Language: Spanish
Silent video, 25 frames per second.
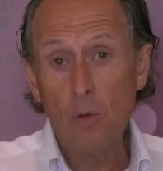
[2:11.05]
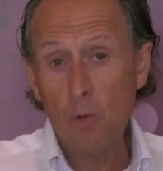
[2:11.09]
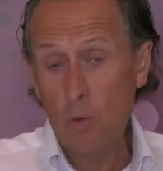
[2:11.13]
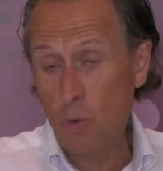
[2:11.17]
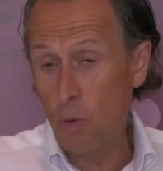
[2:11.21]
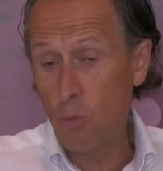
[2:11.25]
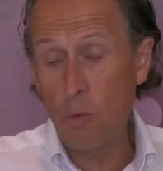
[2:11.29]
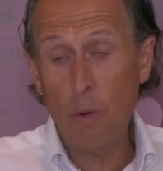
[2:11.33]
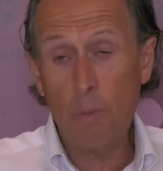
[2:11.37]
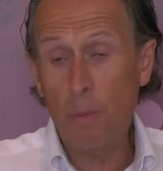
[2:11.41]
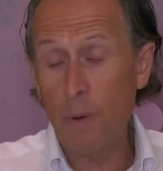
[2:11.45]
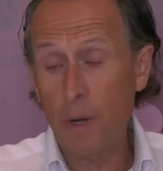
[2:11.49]

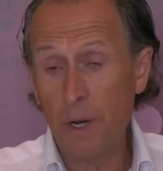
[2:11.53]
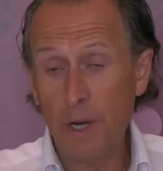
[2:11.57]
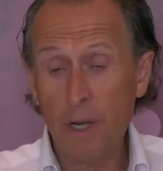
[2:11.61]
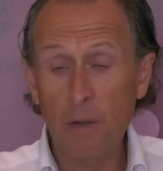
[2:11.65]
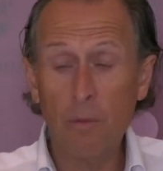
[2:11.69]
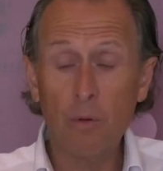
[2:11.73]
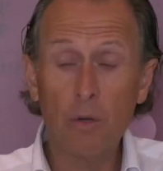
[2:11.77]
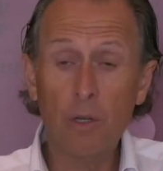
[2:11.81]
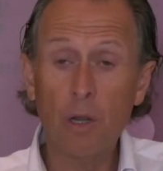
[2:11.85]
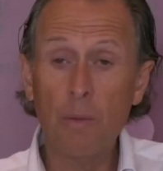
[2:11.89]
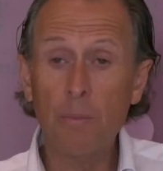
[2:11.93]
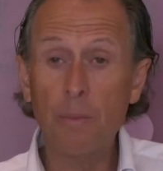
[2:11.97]
como por
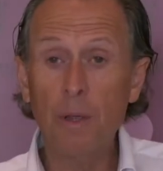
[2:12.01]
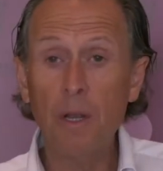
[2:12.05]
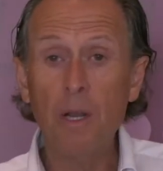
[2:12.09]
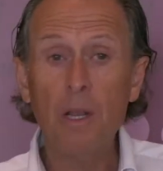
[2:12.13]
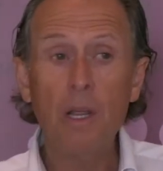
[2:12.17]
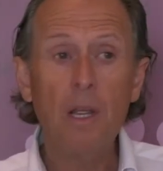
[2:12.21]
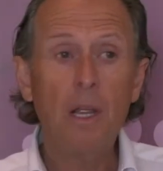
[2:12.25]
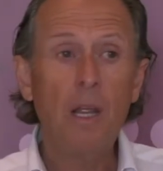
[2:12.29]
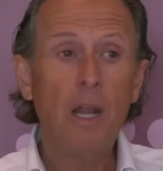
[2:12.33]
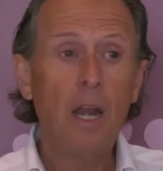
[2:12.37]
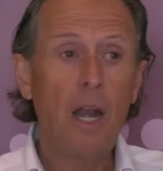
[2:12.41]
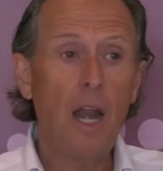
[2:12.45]
ejemplo también
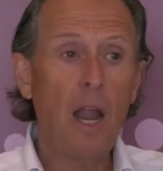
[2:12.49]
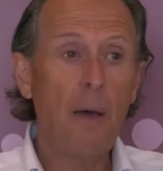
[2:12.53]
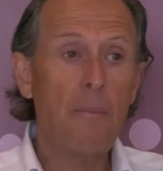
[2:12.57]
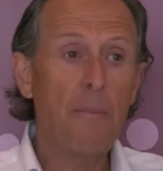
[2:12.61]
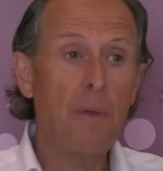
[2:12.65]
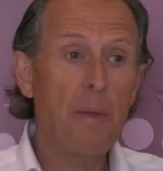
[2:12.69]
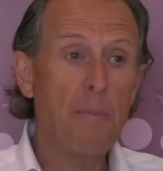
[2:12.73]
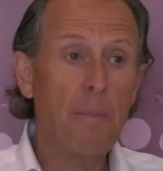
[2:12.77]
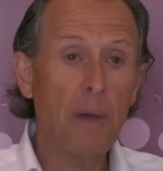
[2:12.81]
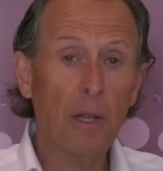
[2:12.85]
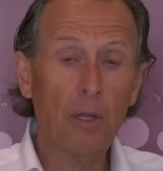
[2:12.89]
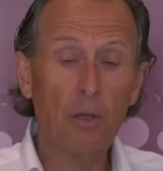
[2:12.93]
las
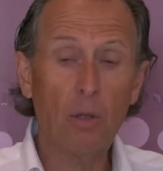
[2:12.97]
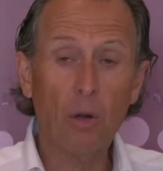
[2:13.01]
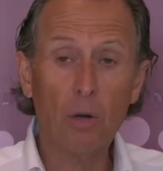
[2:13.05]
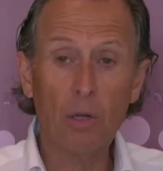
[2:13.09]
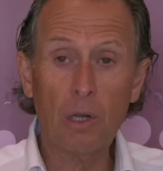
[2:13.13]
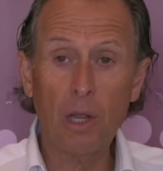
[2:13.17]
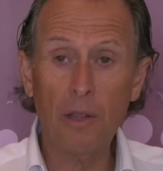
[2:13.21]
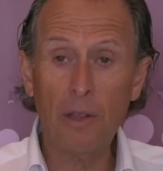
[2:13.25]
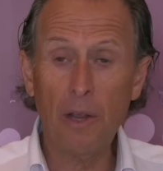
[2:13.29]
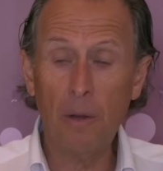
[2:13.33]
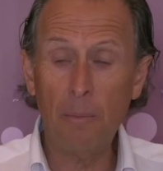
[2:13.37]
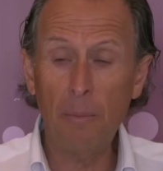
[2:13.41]
mismas
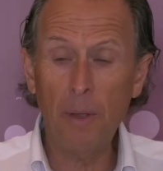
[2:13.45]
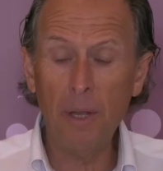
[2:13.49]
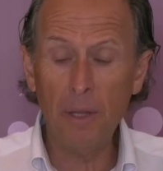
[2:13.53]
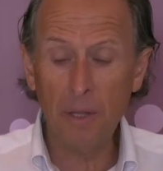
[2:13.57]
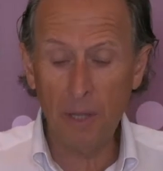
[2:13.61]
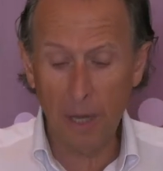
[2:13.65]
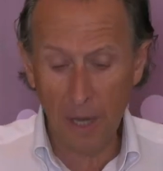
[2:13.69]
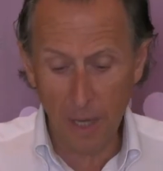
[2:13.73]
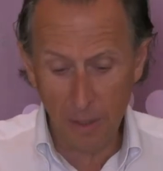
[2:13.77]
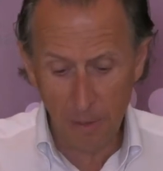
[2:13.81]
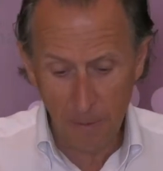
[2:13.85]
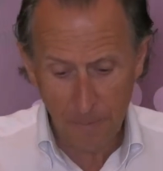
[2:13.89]
tortas de
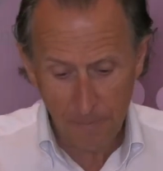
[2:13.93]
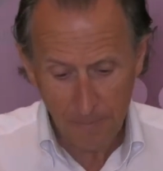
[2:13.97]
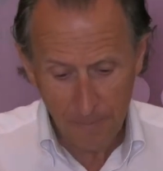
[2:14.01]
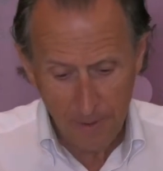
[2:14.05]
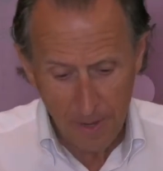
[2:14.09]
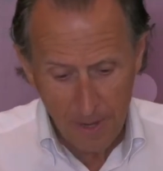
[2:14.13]
almendra. ¿no?